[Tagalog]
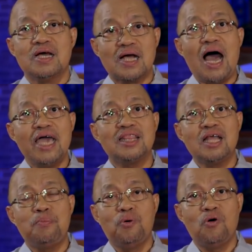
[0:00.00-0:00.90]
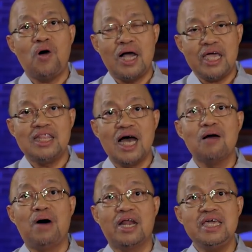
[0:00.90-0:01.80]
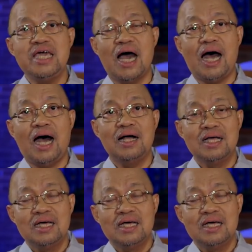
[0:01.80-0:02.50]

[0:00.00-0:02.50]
Kahit na po ang Inang Maria,